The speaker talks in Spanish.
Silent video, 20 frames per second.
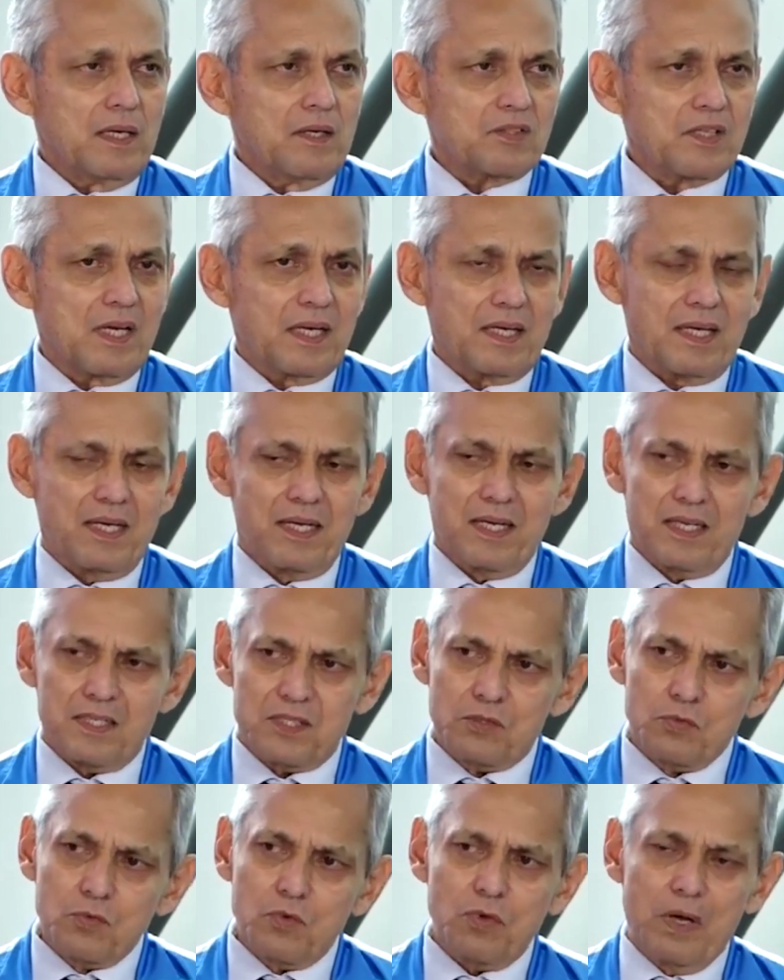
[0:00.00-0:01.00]
o sea que
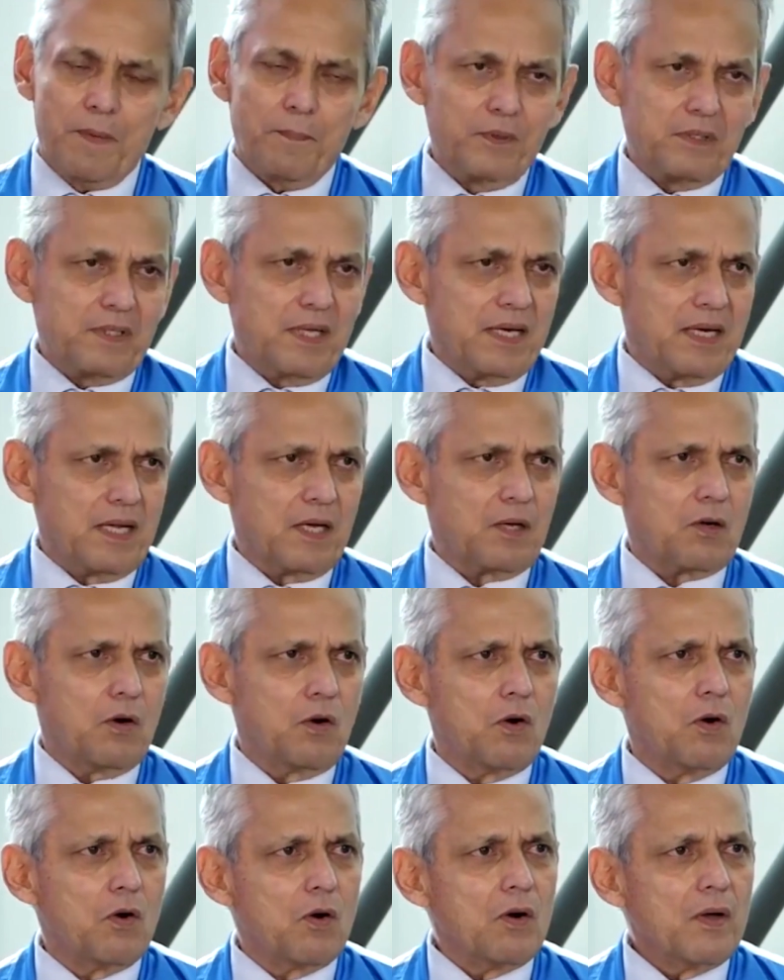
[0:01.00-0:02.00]
es un cuerpo
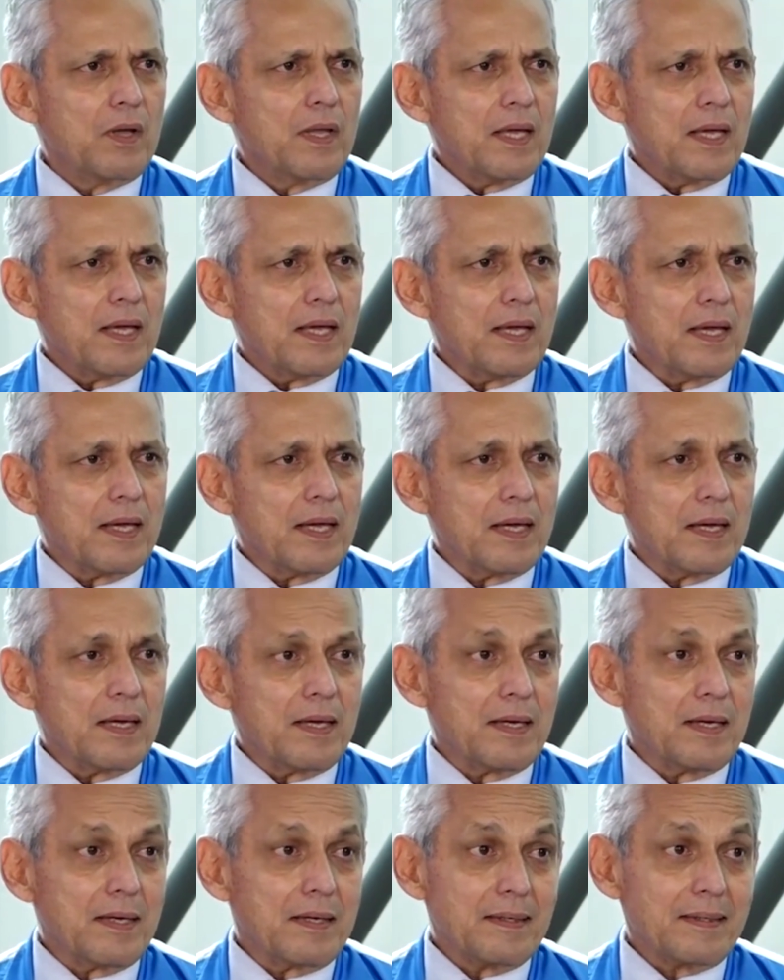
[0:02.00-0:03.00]
técnico
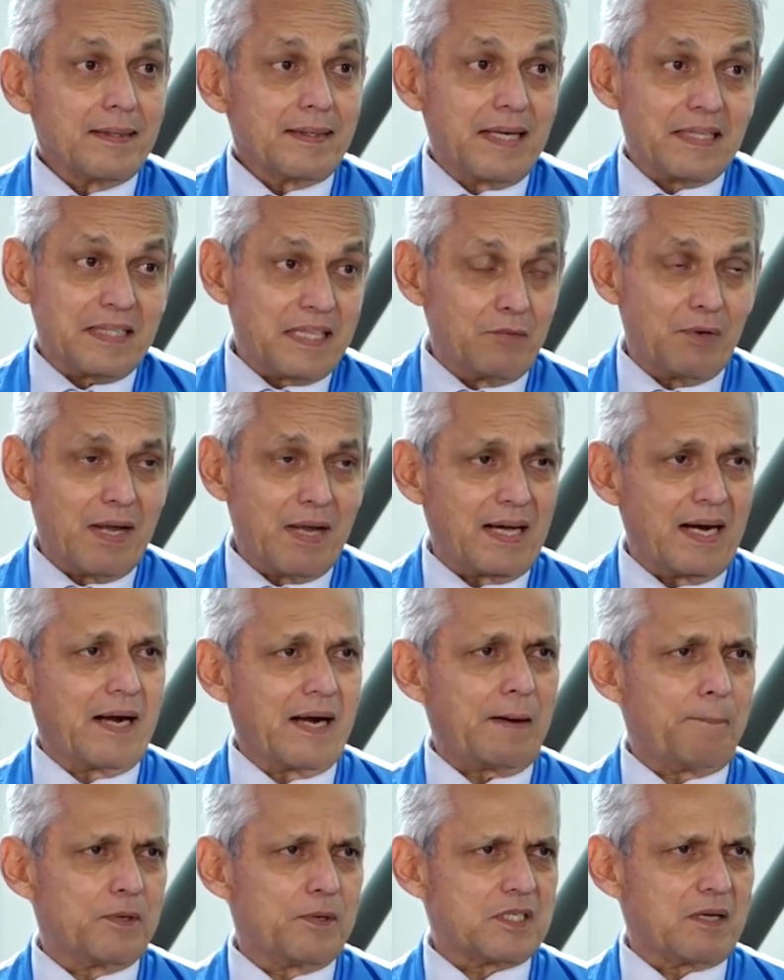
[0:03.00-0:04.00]
que tiene una gran
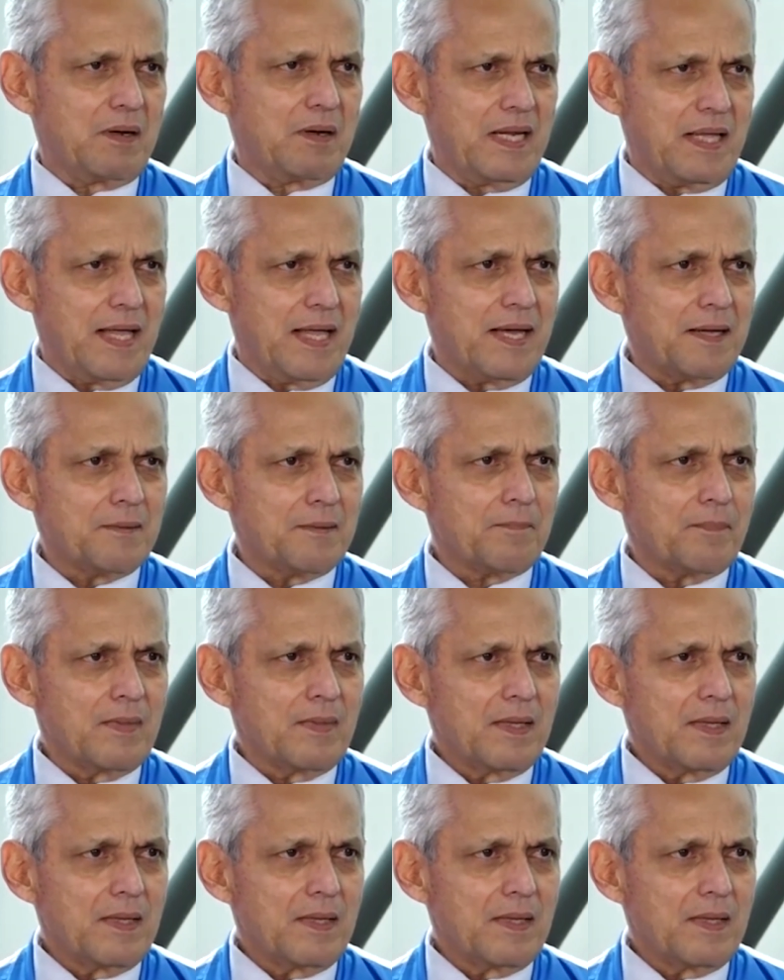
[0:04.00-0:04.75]
responsabilidad